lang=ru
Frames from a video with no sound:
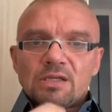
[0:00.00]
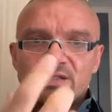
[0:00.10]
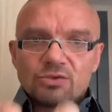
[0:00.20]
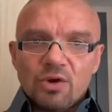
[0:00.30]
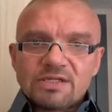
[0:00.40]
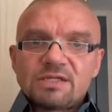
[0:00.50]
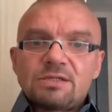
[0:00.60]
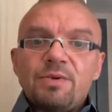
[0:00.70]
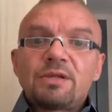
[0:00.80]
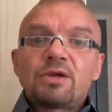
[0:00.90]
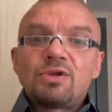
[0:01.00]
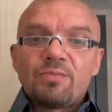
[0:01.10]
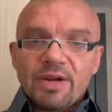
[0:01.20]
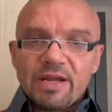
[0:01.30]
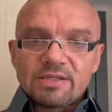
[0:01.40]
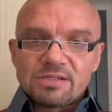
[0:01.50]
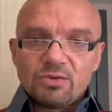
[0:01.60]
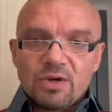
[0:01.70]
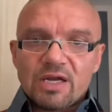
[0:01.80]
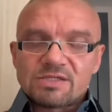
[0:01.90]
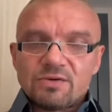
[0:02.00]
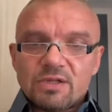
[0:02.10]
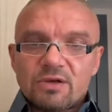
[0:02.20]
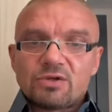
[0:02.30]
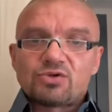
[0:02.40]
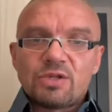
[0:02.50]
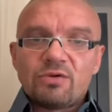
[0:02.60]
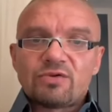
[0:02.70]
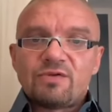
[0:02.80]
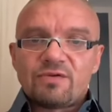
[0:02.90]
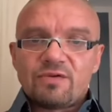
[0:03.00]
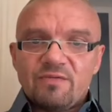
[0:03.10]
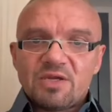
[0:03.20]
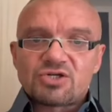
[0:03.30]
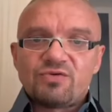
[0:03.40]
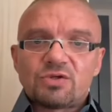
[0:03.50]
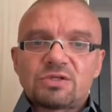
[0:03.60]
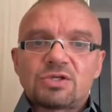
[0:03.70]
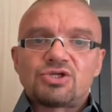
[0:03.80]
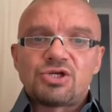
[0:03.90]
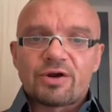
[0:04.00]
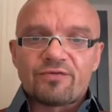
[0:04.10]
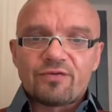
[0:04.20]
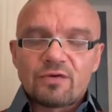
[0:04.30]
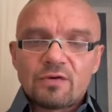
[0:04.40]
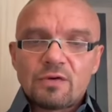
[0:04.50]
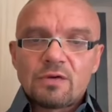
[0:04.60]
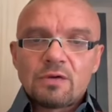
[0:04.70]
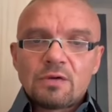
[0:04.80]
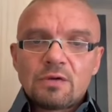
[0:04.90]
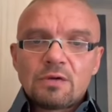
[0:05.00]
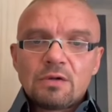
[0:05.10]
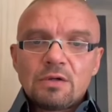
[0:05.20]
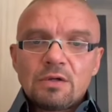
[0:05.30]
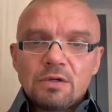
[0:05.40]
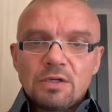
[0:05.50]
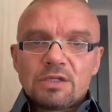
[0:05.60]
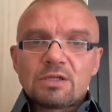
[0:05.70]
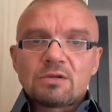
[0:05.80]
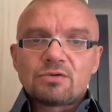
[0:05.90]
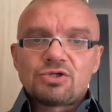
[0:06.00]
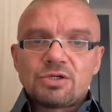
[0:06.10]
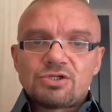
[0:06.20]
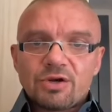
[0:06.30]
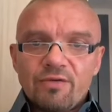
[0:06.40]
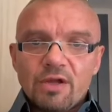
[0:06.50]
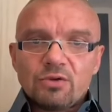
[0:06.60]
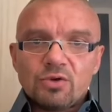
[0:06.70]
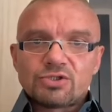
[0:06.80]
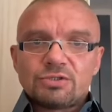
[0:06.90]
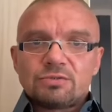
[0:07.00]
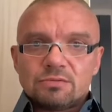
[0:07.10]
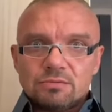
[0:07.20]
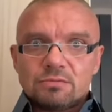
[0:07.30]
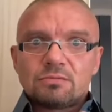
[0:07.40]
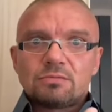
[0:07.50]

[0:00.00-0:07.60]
И эта ситуация тебе на эту неприятность указывает. Она говорит, что она вот в тебе живет этот червь. И ты этого червя должен